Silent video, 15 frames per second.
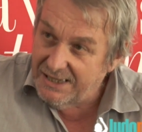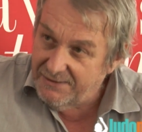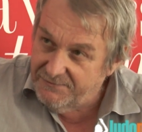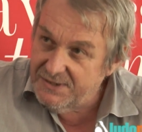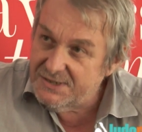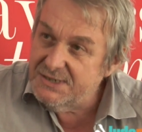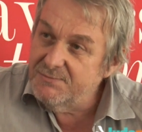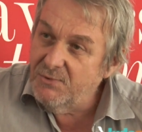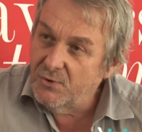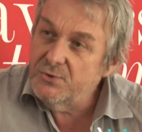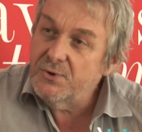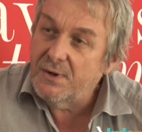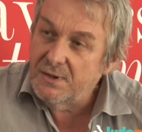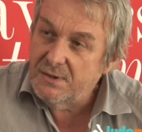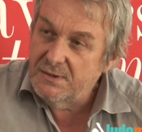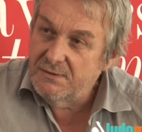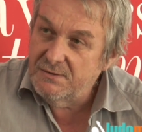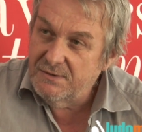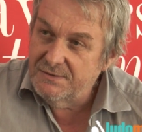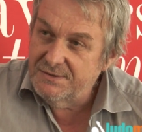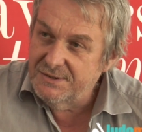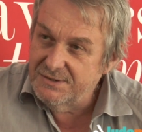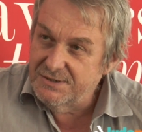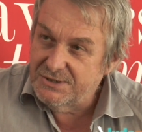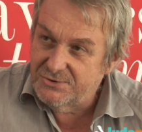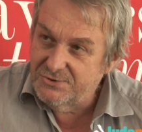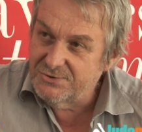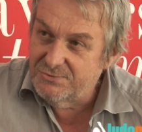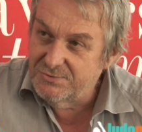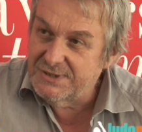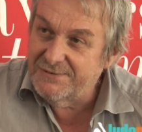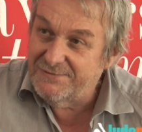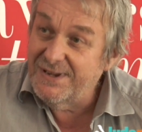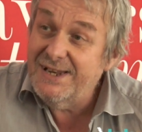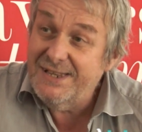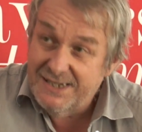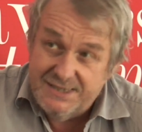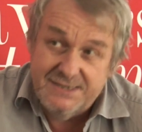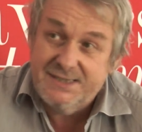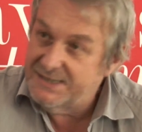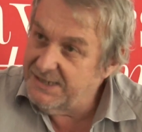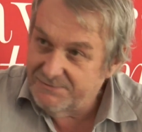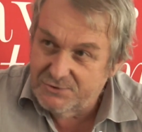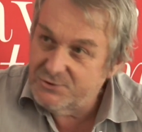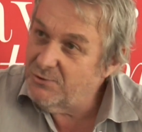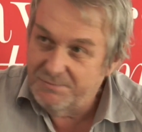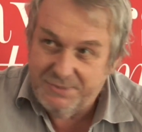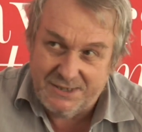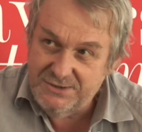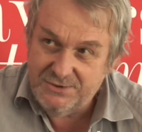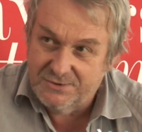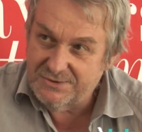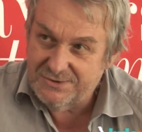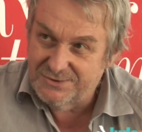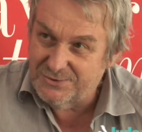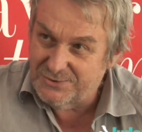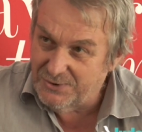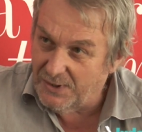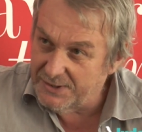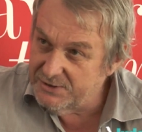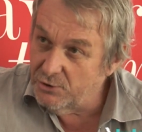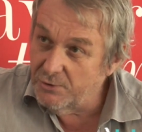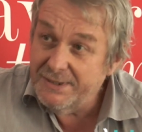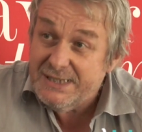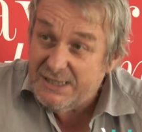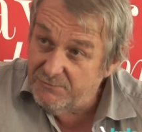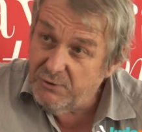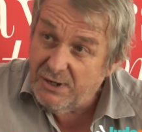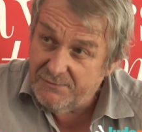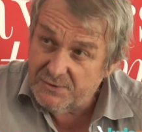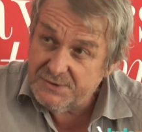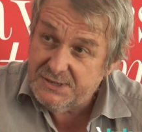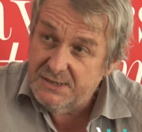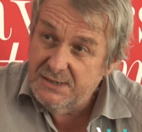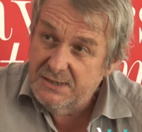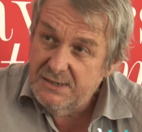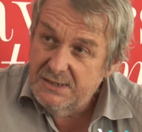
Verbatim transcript: Effectivement, on aura euh, des choses tout à fait liées à des interventions pertinentes. Donc il y aura des domaines qui vont avancer.